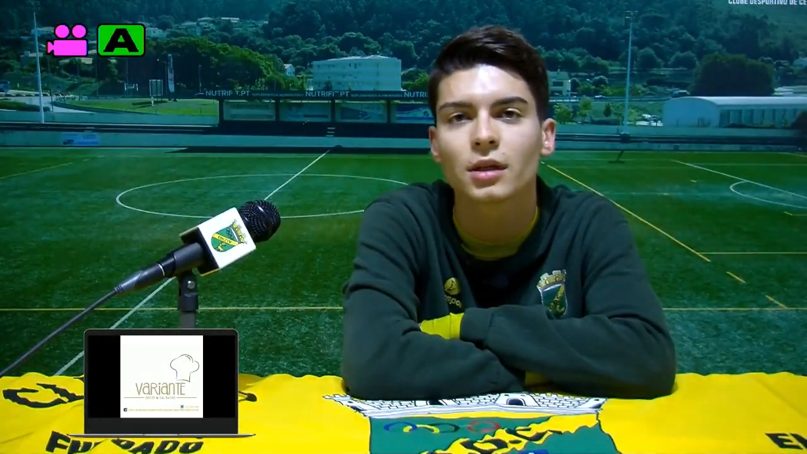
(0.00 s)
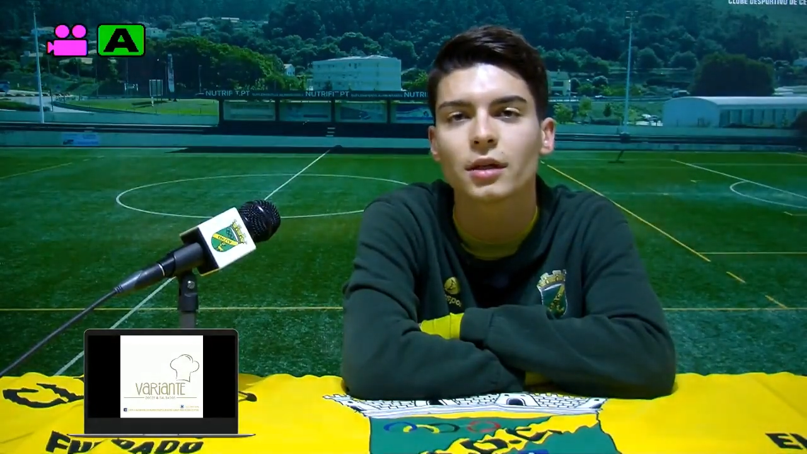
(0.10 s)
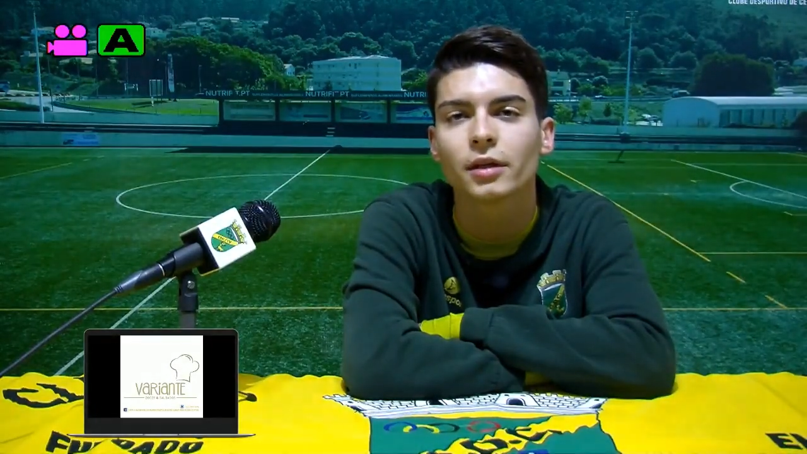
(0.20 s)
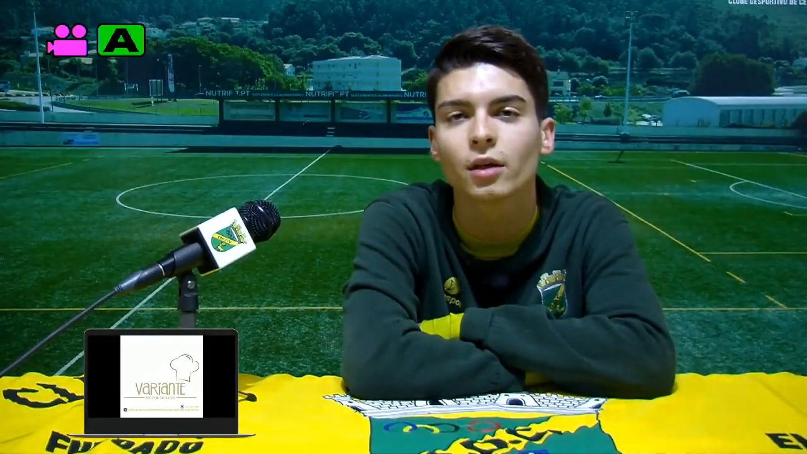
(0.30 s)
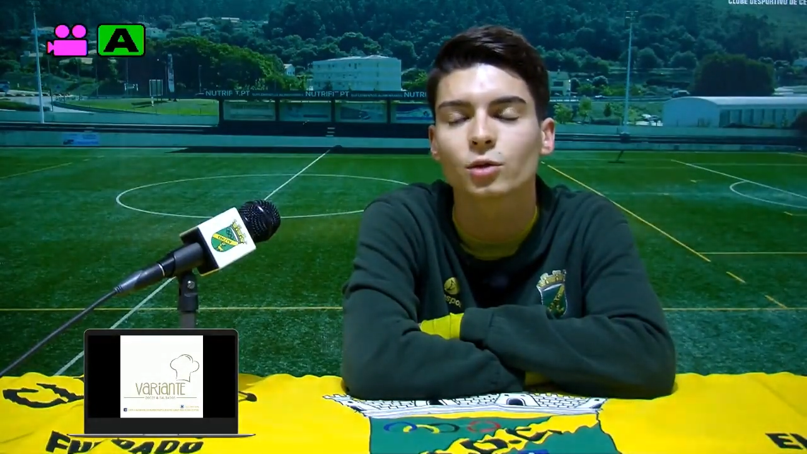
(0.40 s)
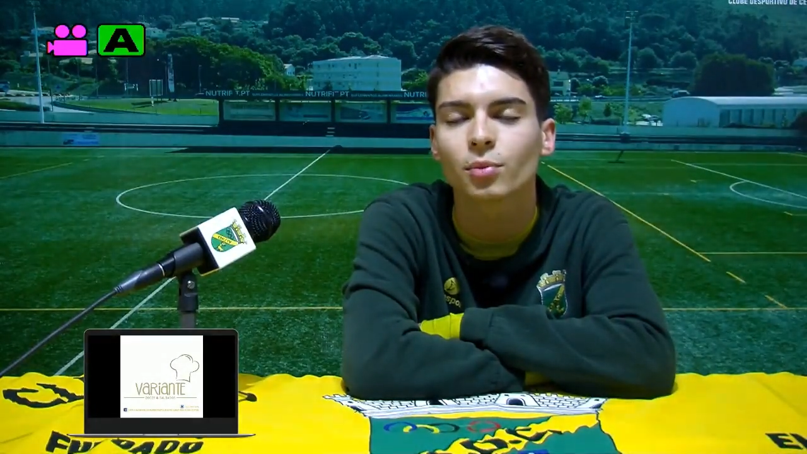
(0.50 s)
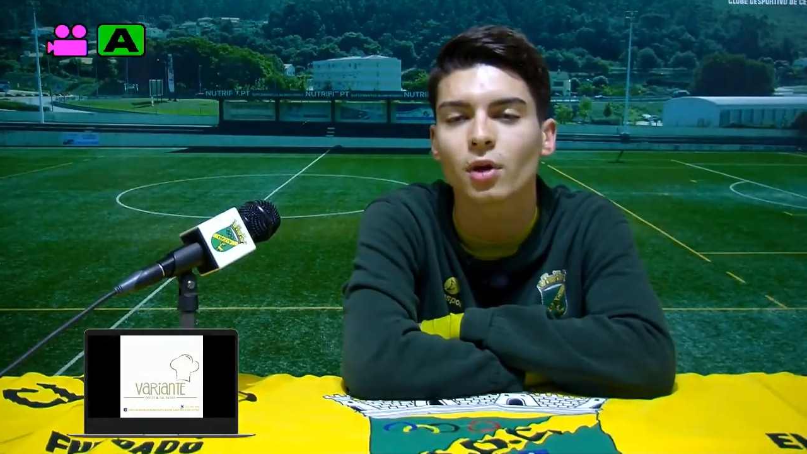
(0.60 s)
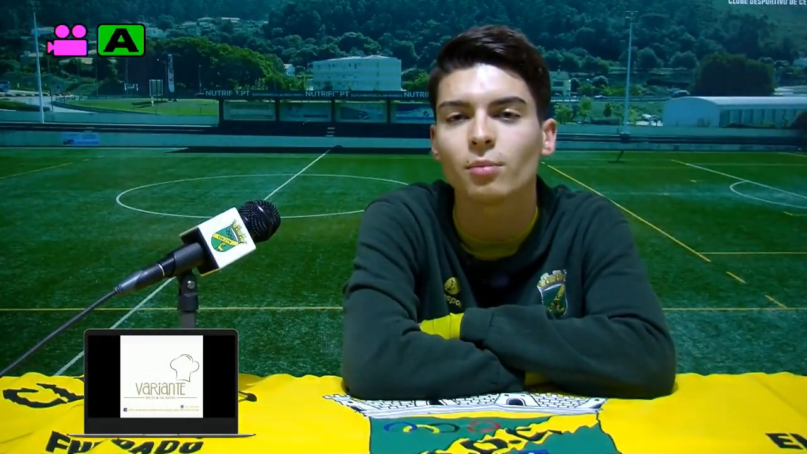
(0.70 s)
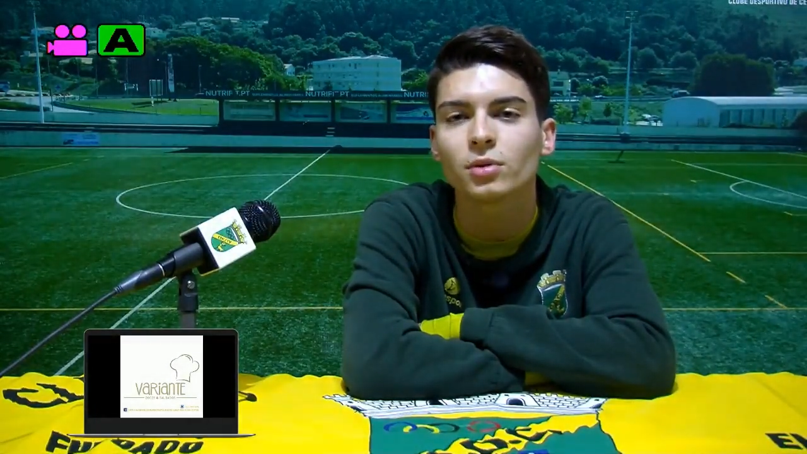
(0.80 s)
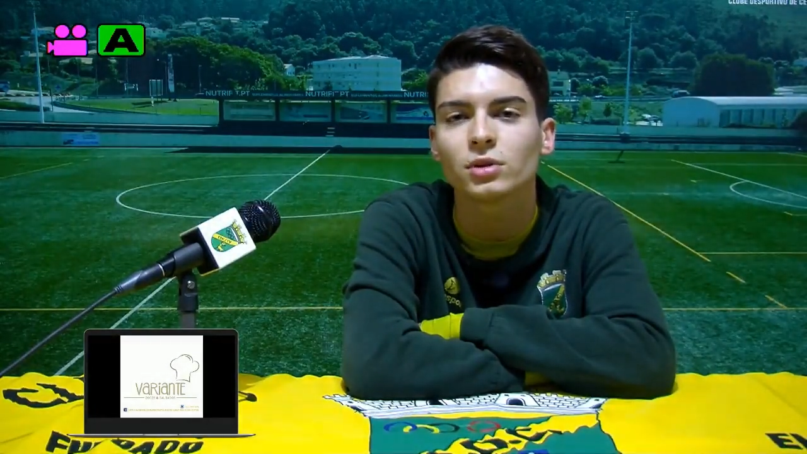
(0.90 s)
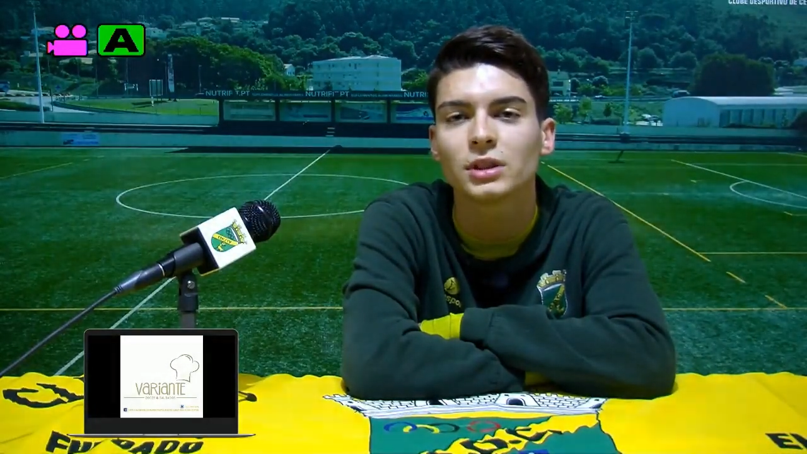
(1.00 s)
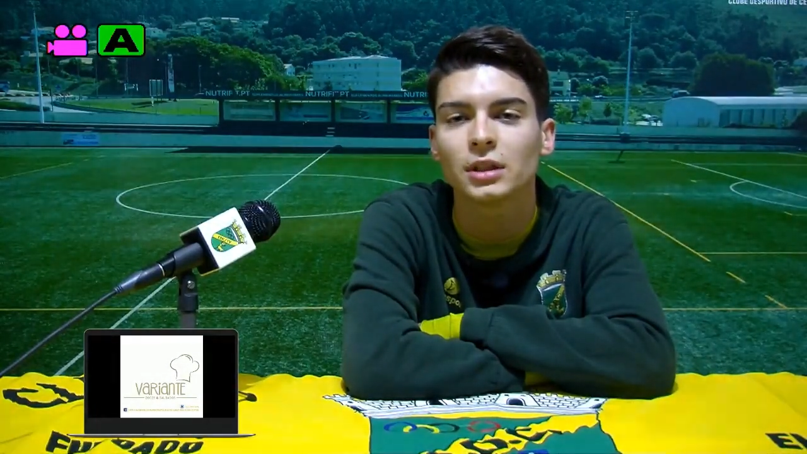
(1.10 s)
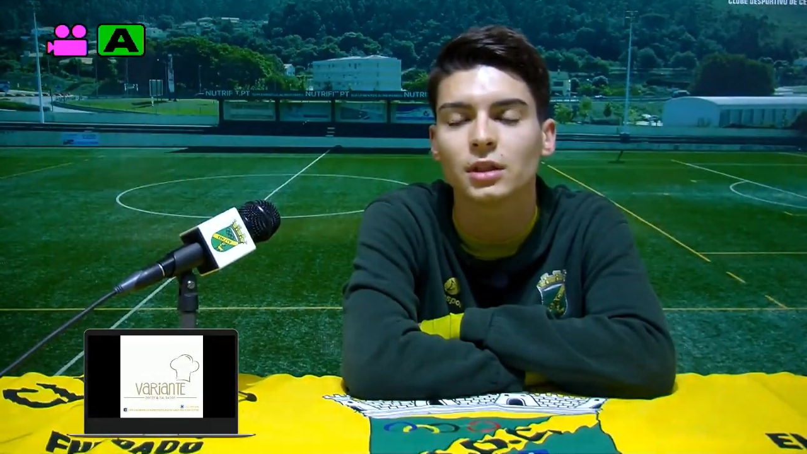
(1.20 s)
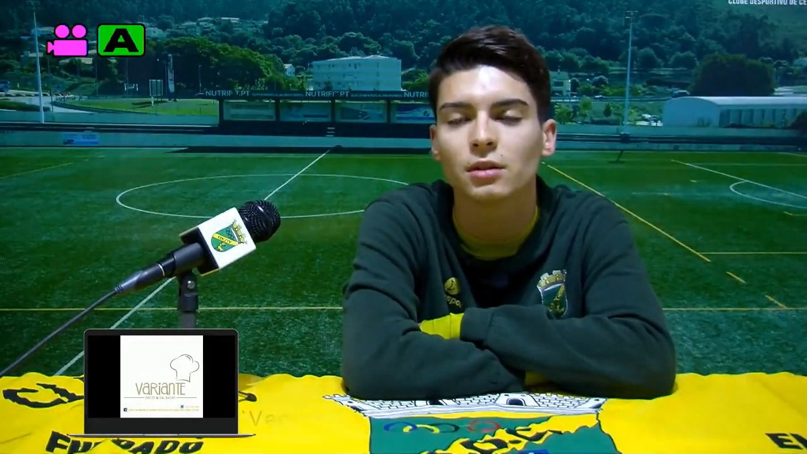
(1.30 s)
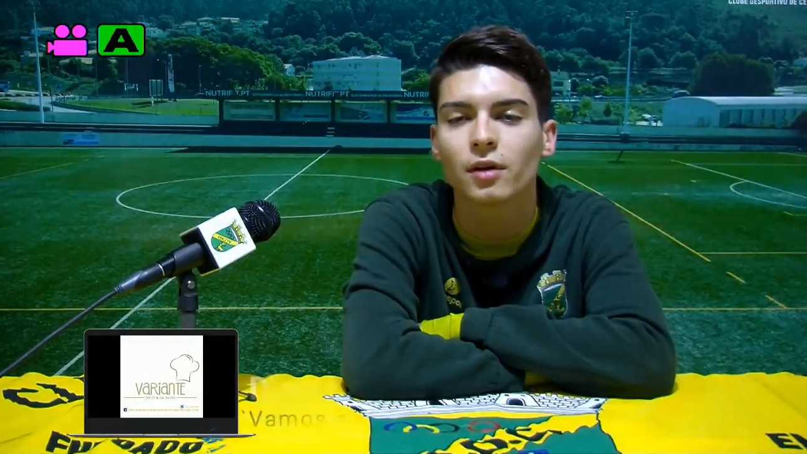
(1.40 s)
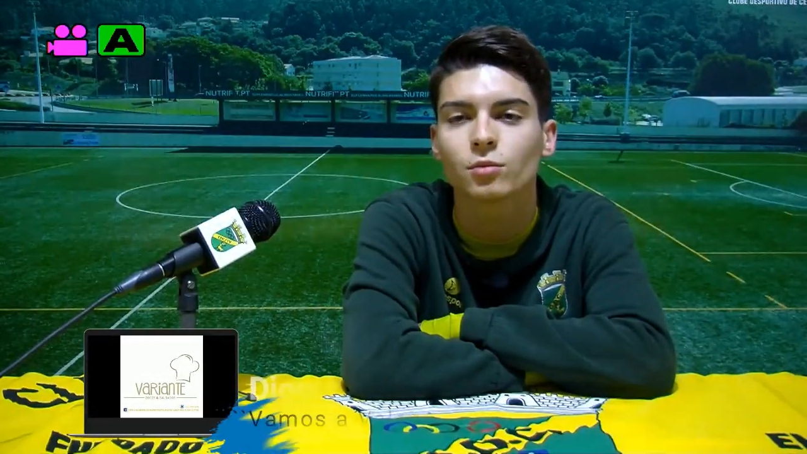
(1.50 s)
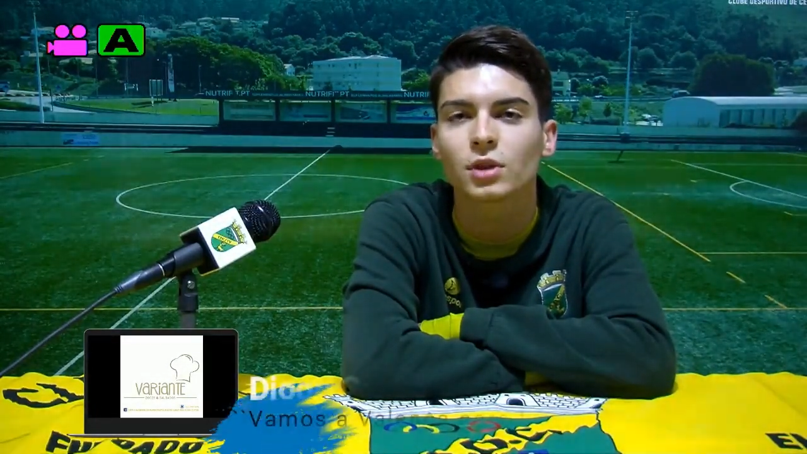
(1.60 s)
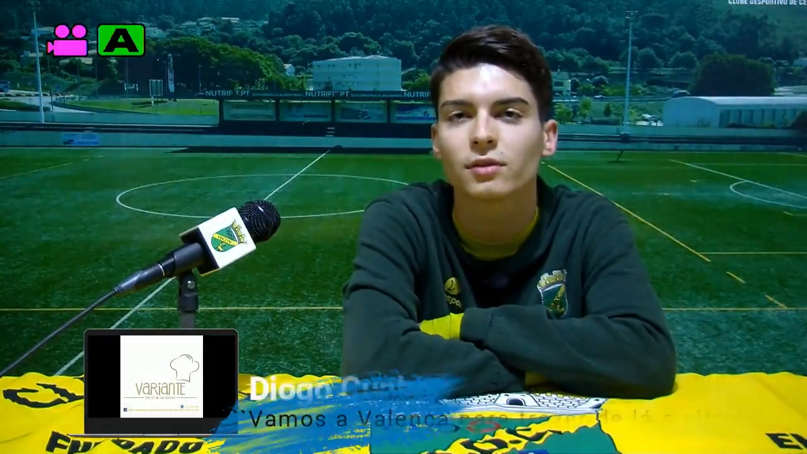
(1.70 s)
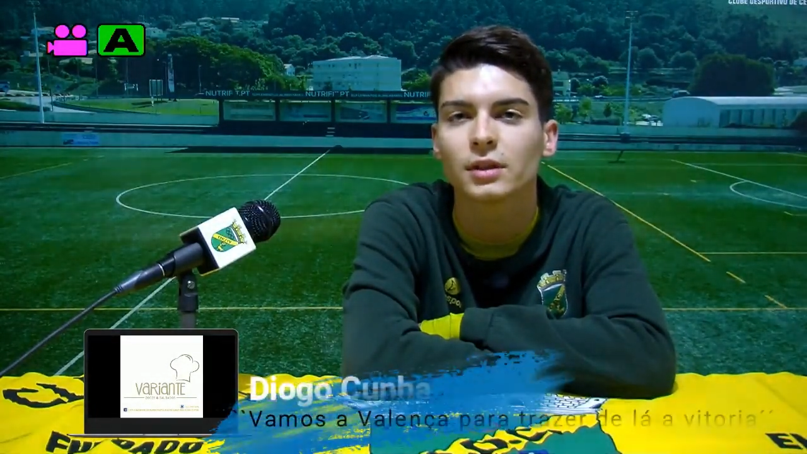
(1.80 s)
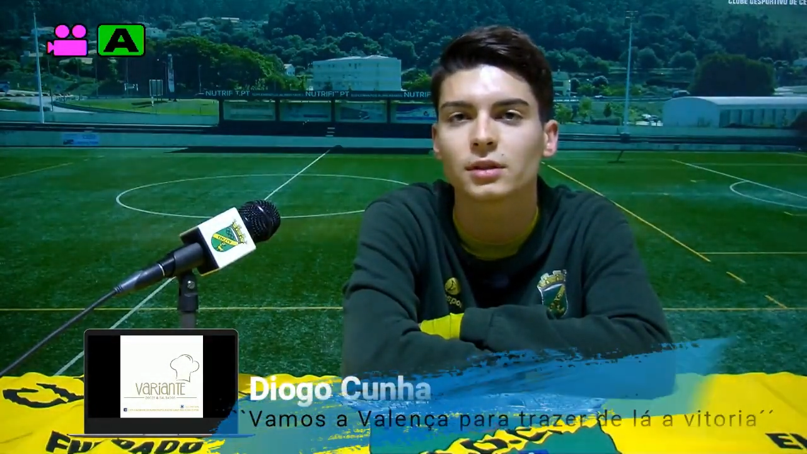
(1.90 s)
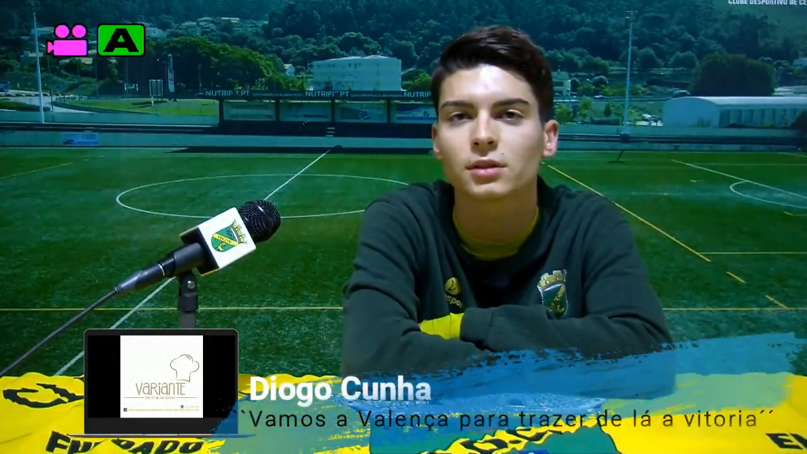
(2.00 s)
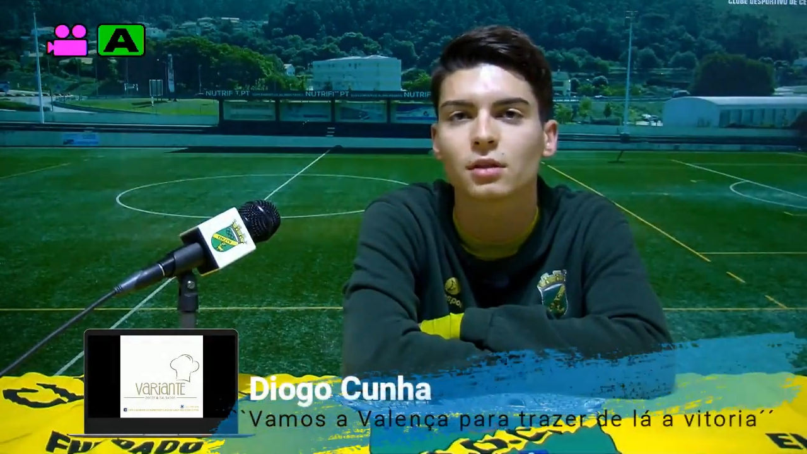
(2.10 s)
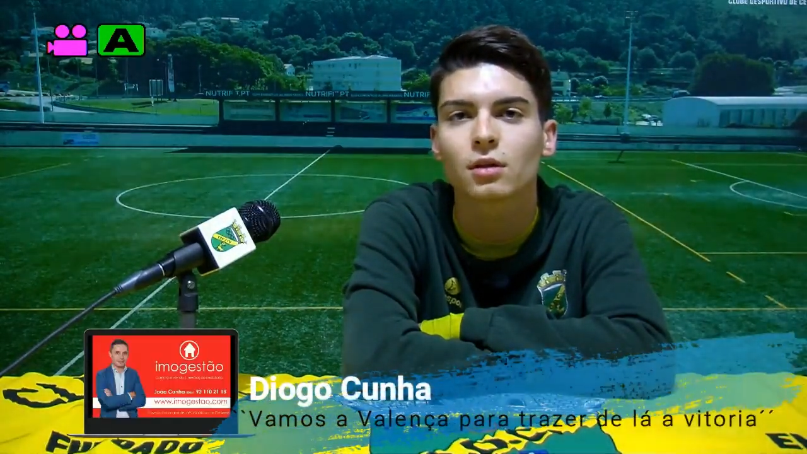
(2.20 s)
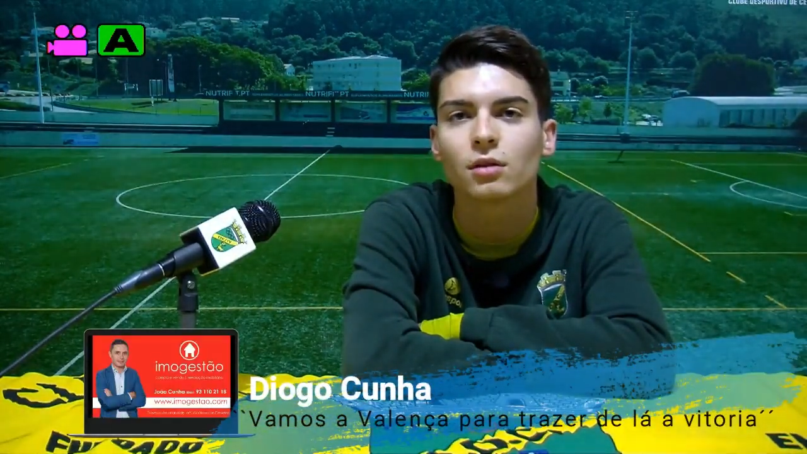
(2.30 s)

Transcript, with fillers: em nós próprios e vamos à Valença com.